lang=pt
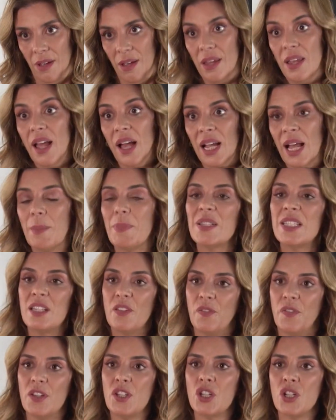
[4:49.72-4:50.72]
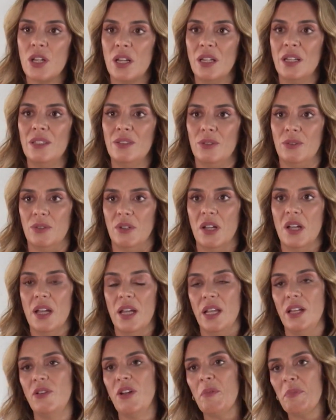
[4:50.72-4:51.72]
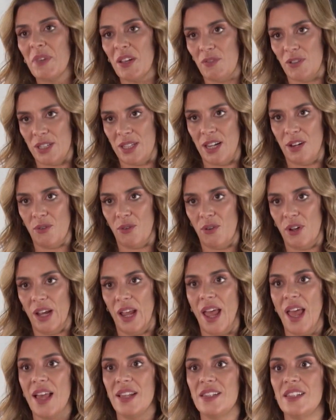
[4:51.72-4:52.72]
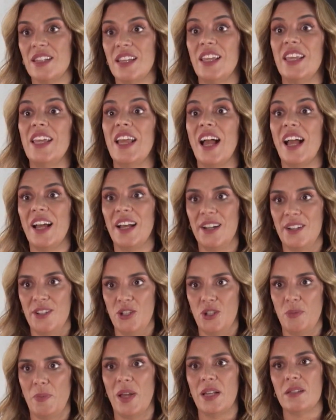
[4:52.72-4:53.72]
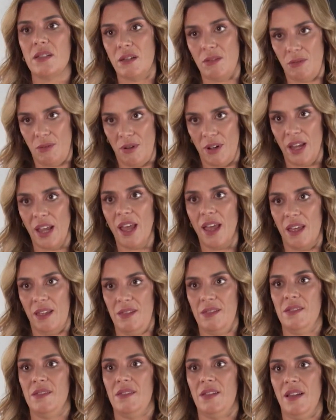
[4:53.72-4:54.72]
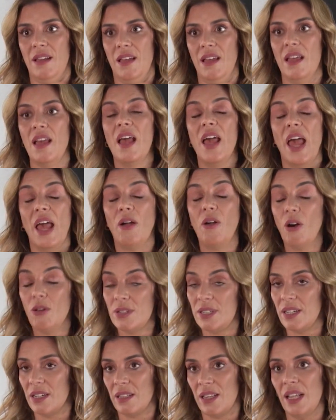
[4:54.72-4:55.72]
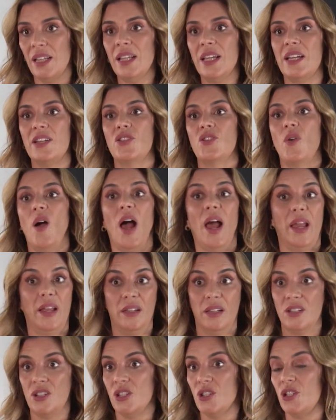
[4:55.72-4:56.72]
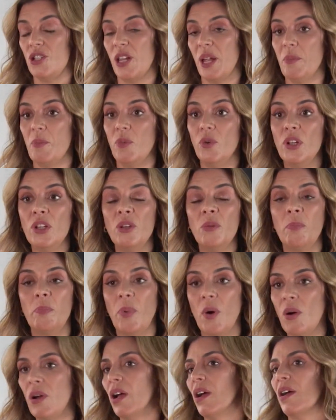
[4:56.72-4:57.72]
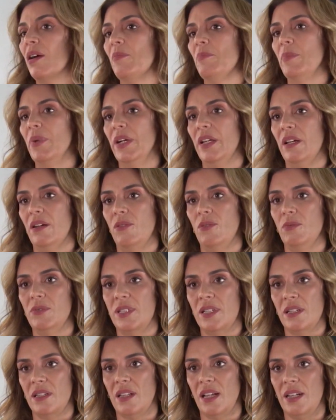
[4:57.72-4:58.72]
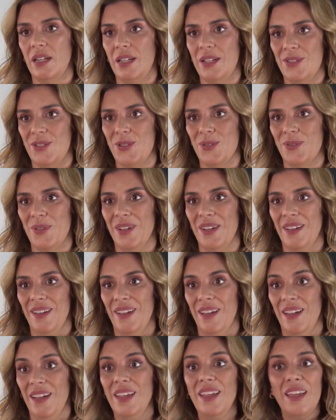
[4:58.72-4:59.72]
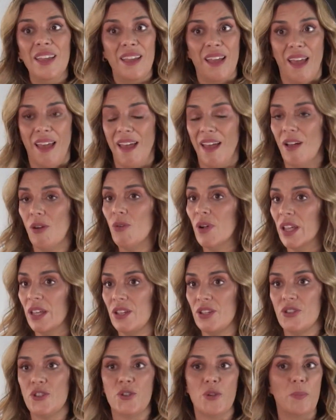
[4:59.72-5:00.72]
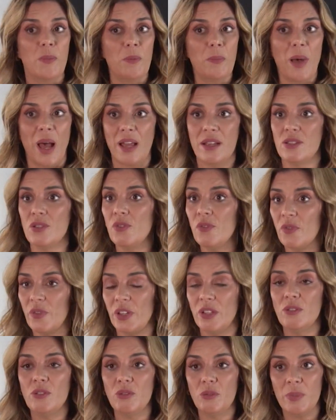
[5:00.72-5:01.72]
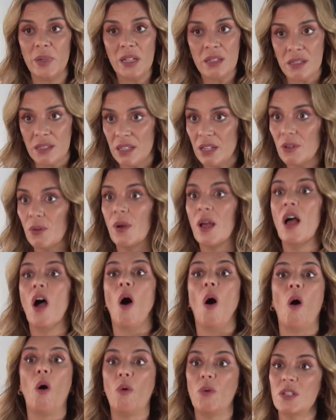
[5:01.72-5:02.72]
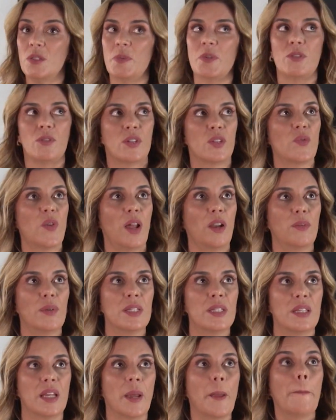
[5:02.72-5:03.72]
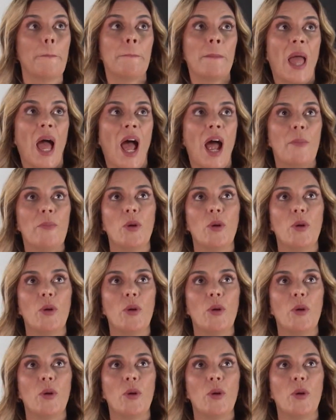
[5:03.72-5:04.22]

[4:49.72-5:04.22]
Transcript: E acaba se fechando. E não é porque você não conhece que a grande massa não conhece, né? É igual o sertanejo. Ainda a gente tem muito pouca campanha com o sertanejo. E é o ritmo mais ouvido no Brasil. Ou as pessoas falam assim: ah,